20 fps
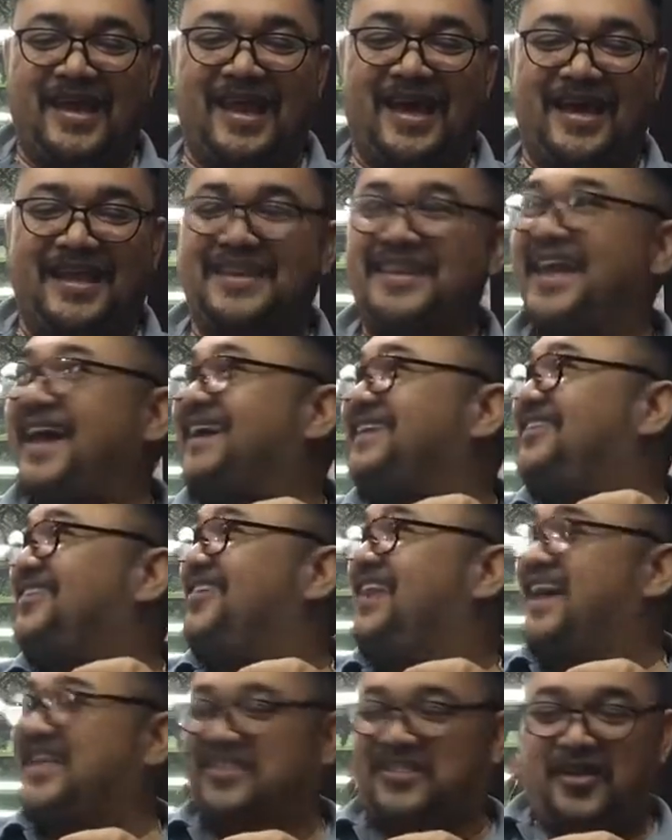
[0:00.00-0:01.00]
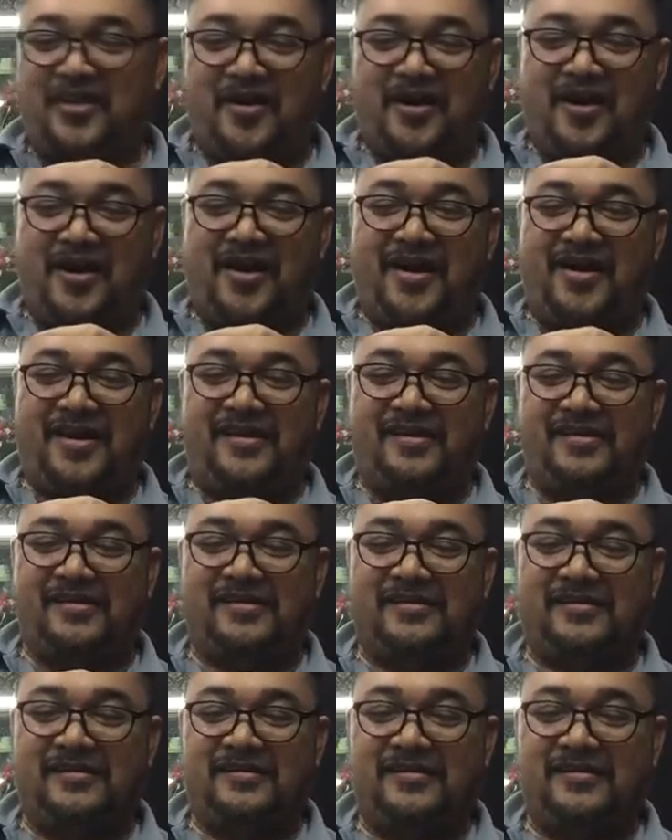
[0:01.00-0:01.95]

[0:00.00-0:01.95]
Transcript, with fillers: Kailan, letter, letter.